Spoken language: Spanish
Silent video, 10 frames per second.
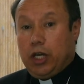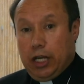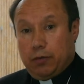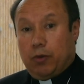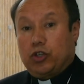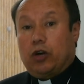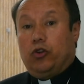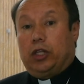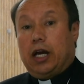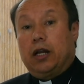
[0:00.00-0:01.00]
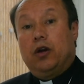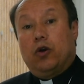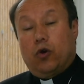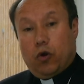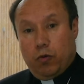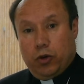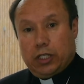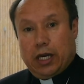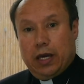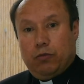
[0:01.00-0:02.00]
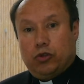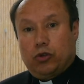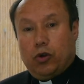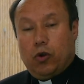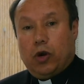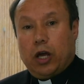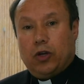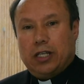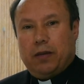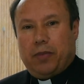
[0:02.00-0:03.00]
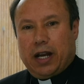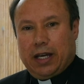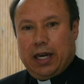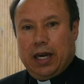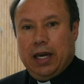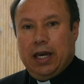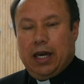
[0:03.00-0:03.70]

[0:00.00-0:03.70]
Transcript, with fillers: y les vamos a contar cómo es que hemos logrado hacer para que